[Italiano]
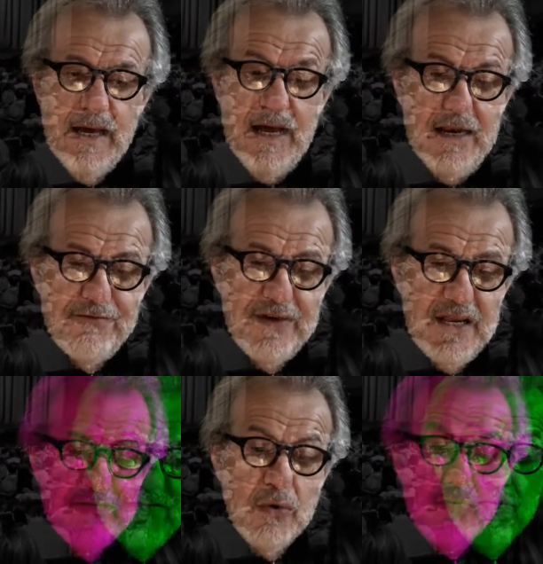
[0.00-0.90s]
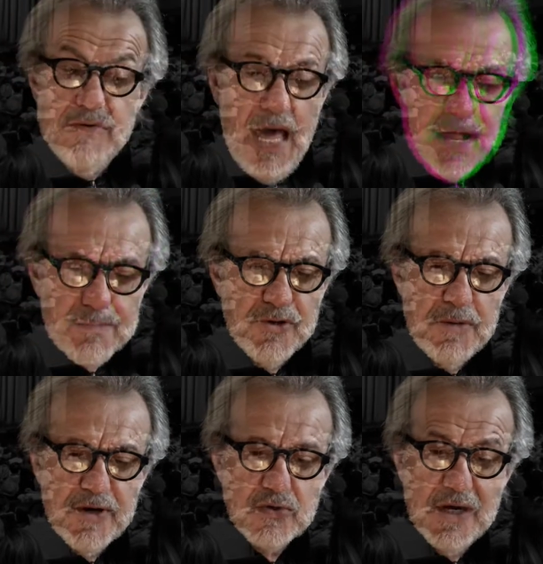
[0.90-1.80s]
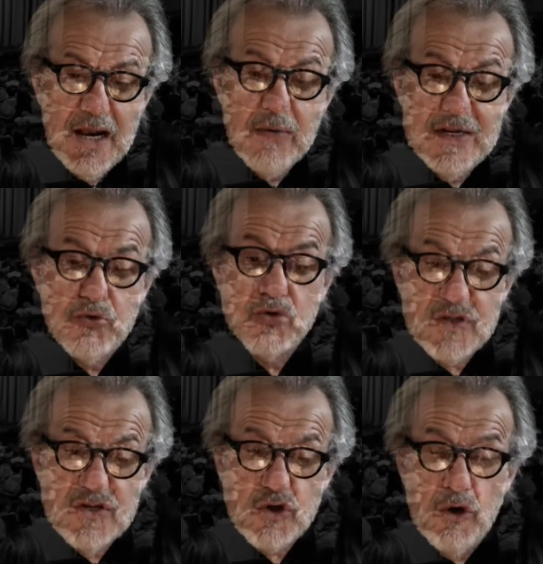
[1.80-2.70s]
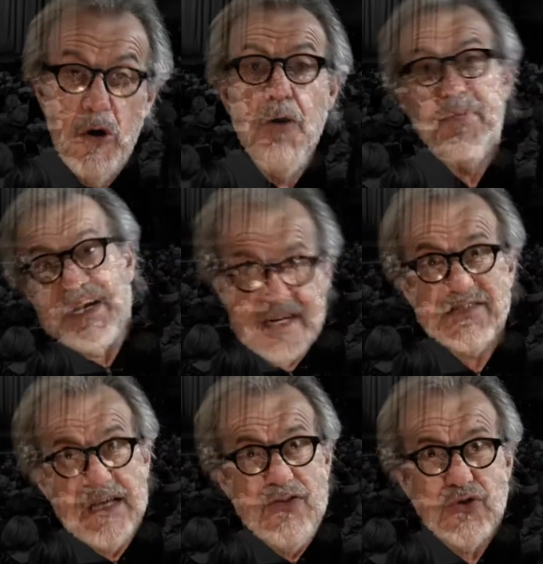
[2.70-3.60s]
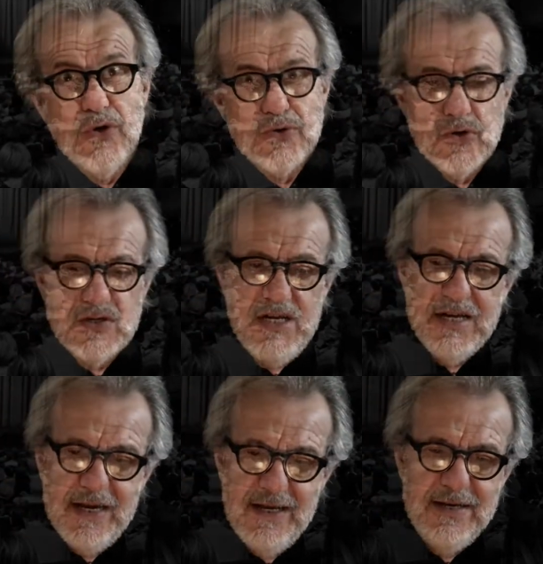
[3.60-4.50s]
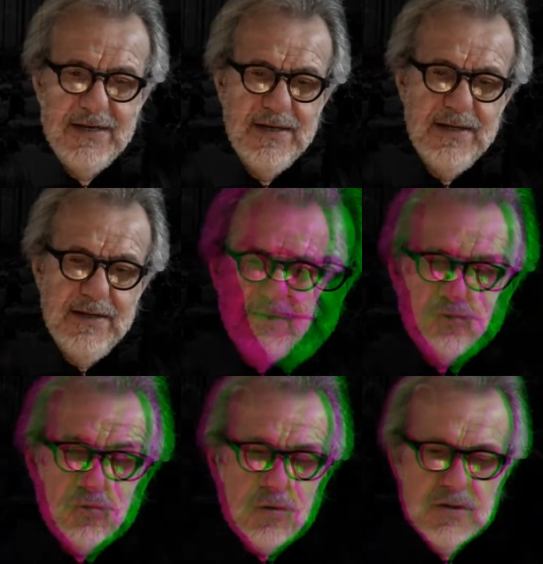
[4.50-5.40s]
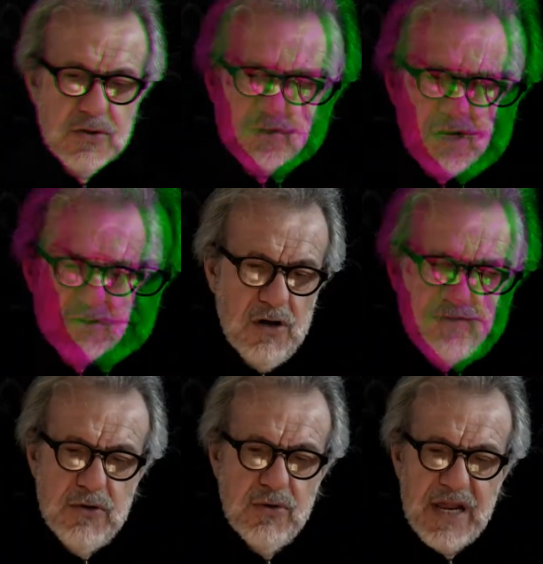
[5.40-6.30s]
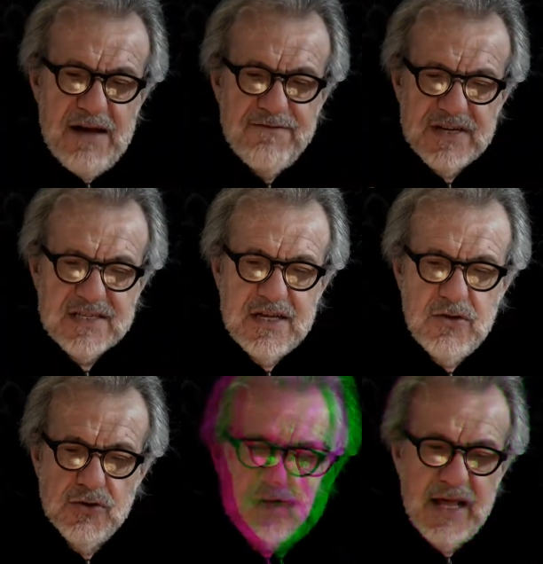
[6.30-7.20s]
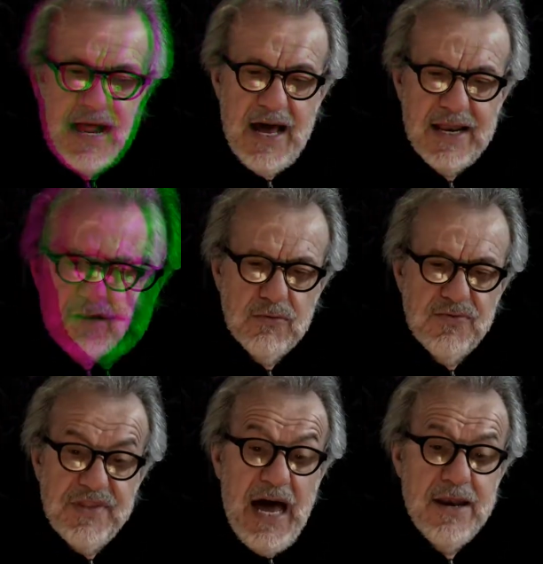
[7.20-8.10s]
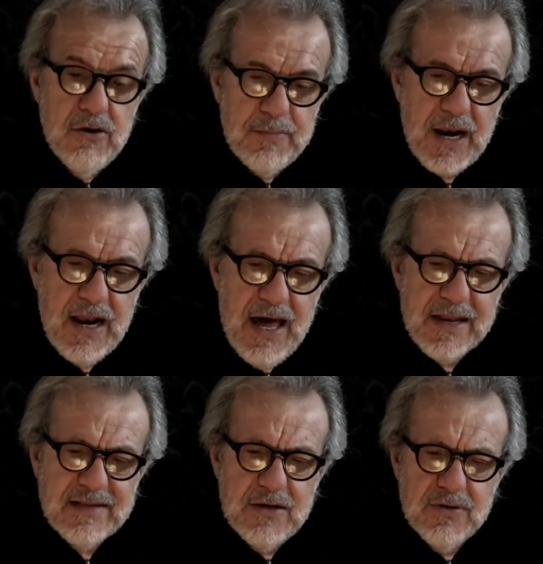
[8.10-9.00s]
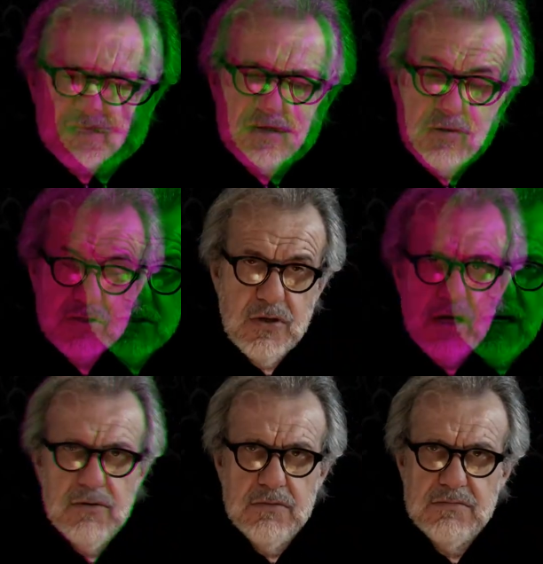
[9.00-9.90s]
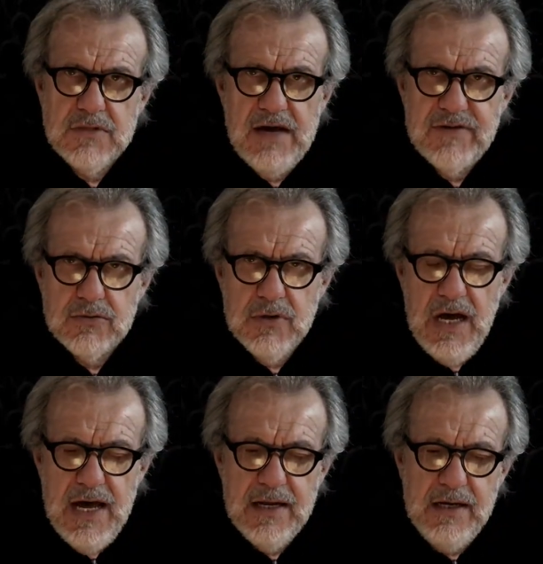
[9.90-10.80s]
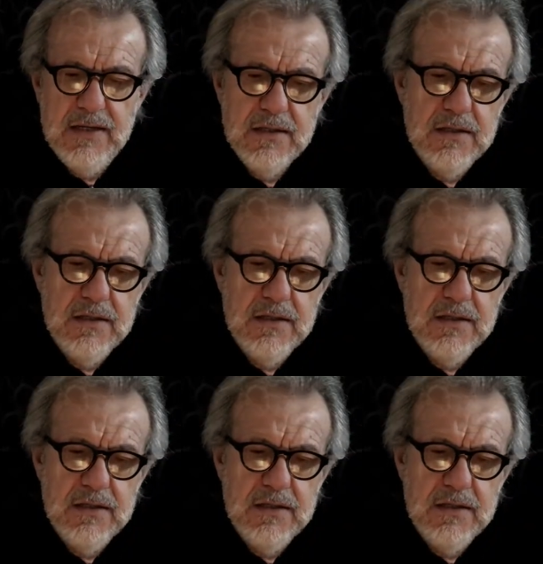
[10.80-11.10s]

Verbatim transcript: E alla fine è un nerbo di persone le quali tossiscono perché sentono tossire. Questo si risolve in un gran fastidio generale, in un danno per l'arte, in una situazione che non deve durare.